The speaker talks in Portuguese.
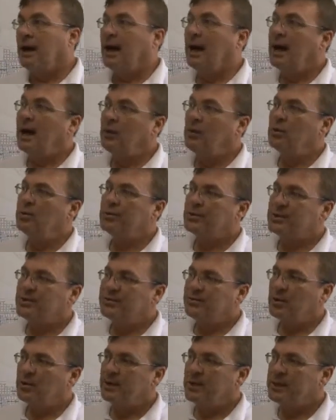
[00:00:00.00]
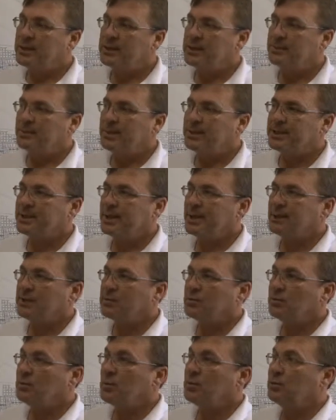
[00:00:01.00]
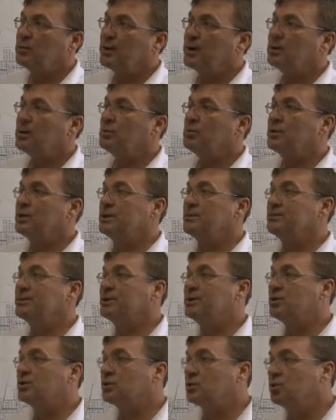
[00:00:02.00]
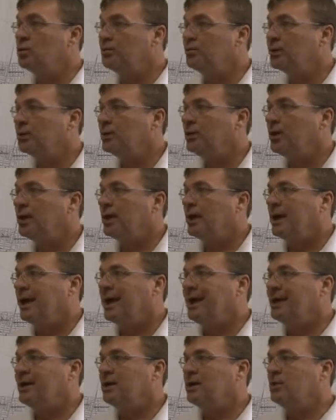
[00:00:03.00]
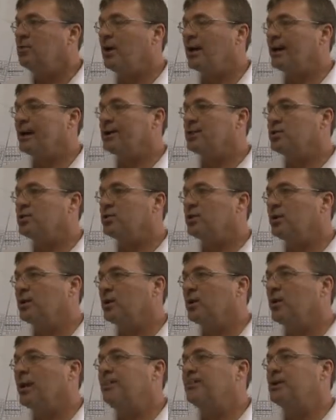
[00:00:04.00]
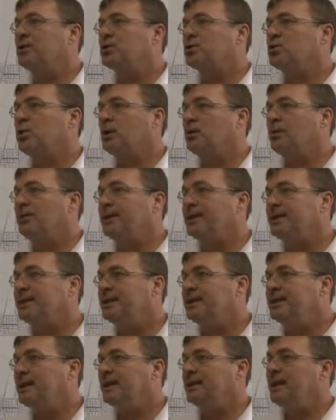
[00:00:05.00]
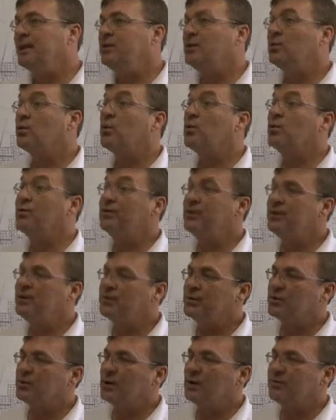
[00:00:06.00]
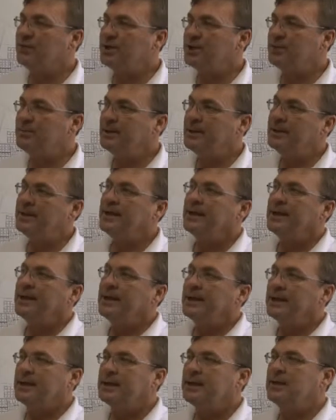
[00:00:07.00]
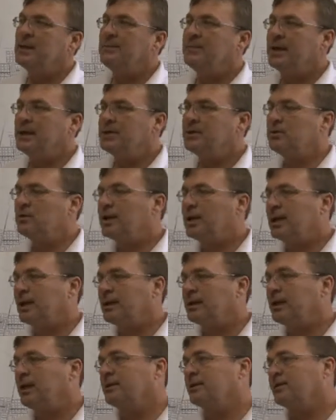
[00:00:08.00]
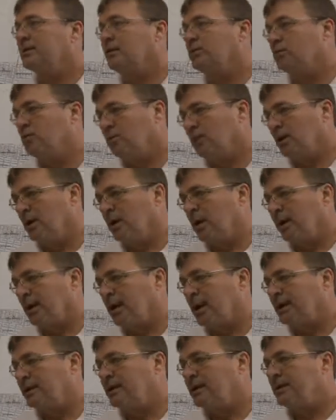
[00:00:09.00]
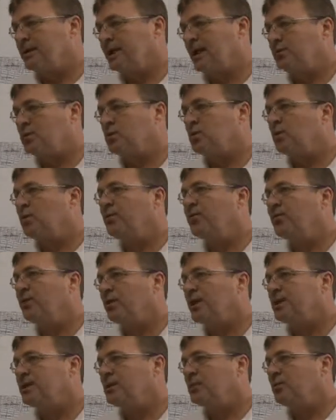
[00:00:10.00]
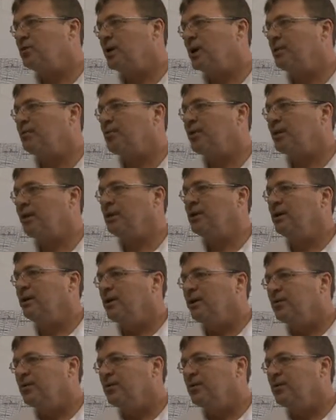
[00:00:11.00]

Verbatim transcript: Há outras violências praticadas com uma mulher, como crimes de estupro, em que o agressor não é pessoa conhecida e nem do convívio com a vítima, que também são, são caracterizados como violência mulher, porém